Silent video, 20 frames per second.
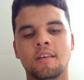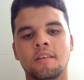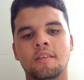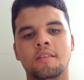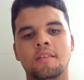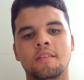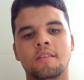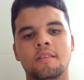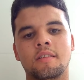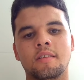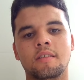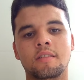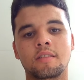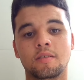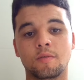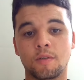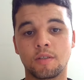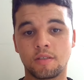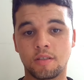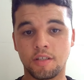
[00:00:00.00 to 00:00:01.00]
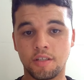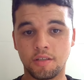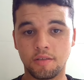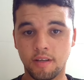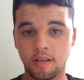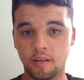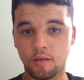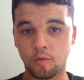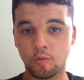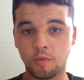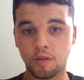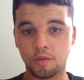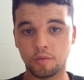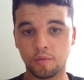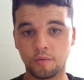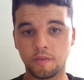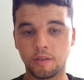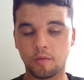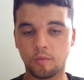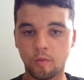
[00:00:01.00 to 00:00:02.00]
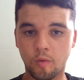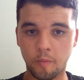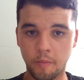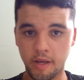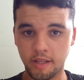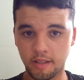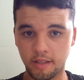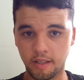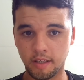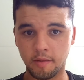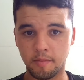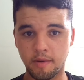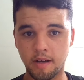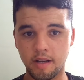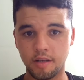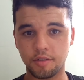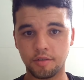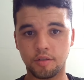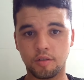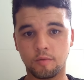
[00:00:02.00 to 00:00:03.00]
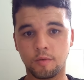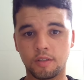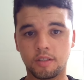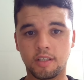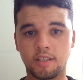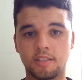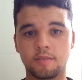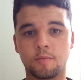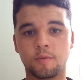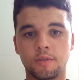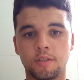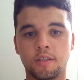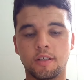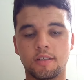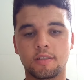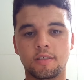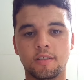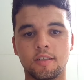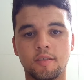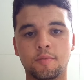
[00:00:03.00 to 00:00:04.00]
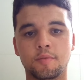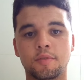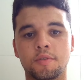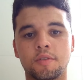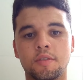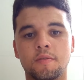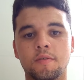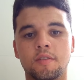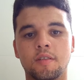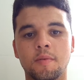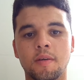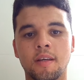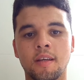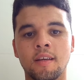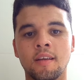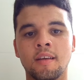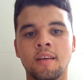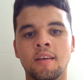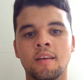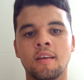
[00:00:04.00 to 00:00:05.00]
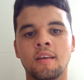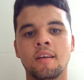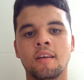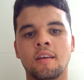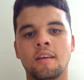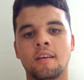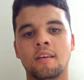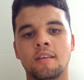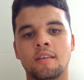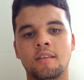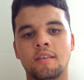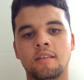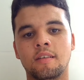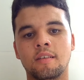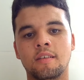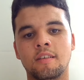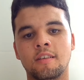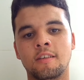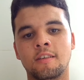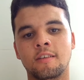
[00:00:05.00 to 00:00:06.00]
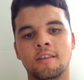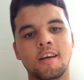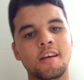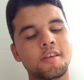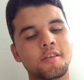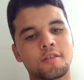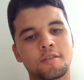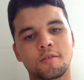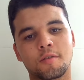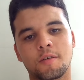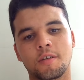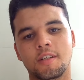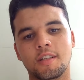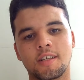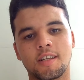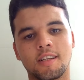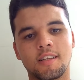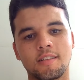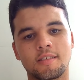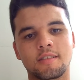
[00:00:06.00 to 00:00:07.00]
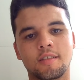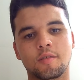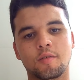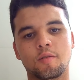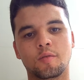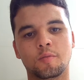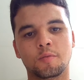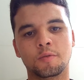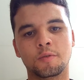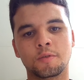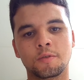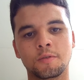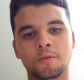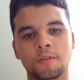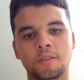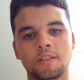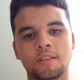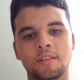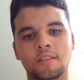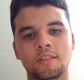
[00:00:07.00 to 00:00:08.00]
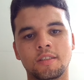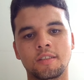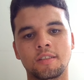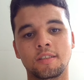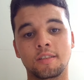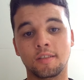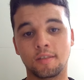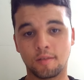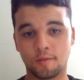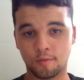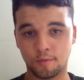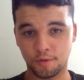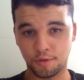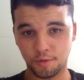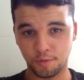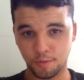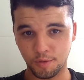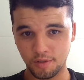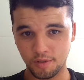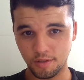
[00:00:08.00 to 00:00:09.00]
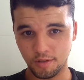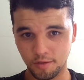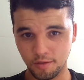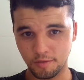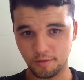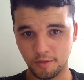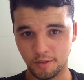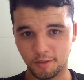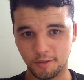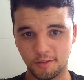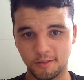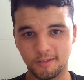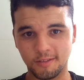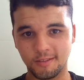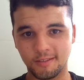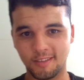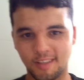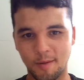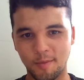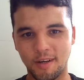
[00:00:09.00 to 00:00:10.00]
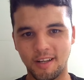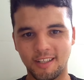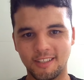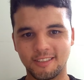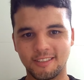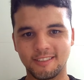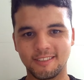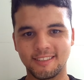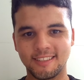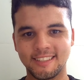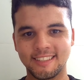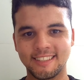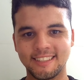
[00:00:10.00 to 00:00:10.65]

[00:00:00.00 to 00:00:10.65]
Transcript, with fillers: E se vocês tiverem alguma dúvida, comenta aqui embaixo que eu vou estar respondendo assim que possível também E é isso, eu queria agradecer a todo mundo e continue assistindo os vídeos Abraço!